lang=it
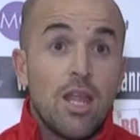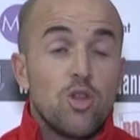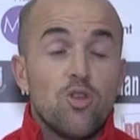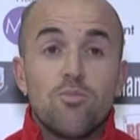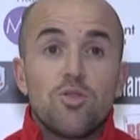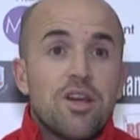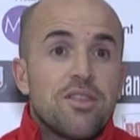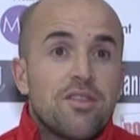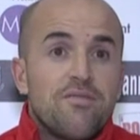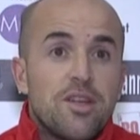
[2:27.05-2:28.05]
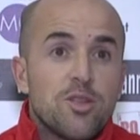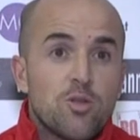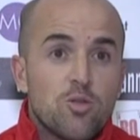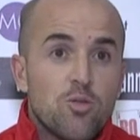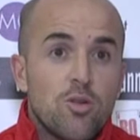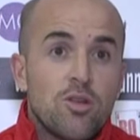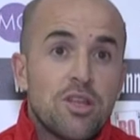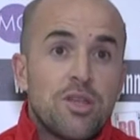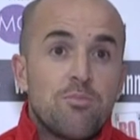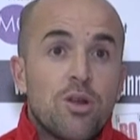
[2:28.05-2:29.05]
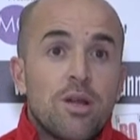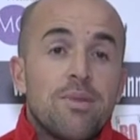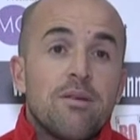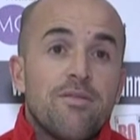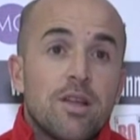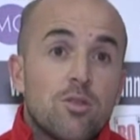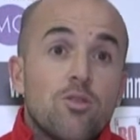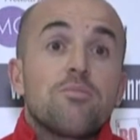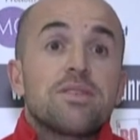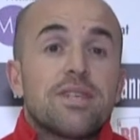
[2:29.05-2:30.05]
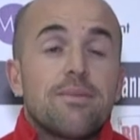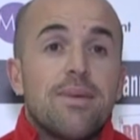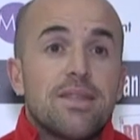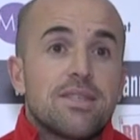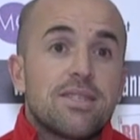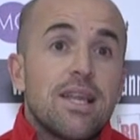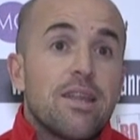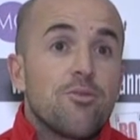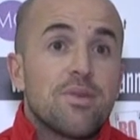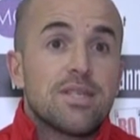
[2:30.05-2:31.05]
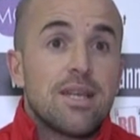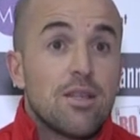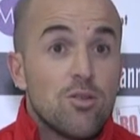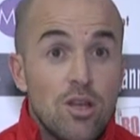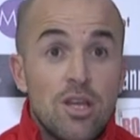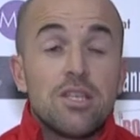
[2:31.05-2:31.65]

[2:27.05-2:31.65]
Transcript: non buttando al vento tutto quello che di buono abbiamo fatto con il mister Abati sia l'anno passato